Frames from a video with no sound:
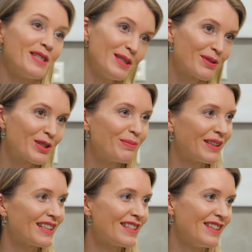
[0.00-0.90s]
Спасибо, что
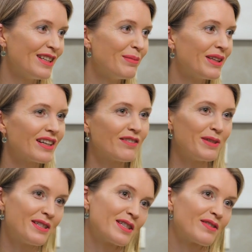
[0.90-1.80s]
пригласили меня
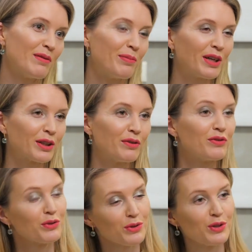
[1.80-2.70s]
вместе с вами
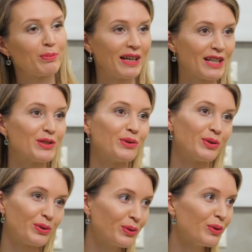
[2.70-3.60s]
приготовить вкусную и
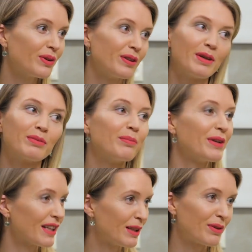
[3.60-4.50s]
полезную еду. И мне было
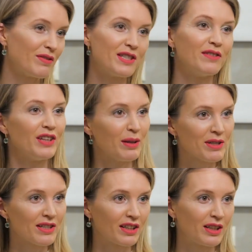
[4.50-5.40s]
приятно провести время с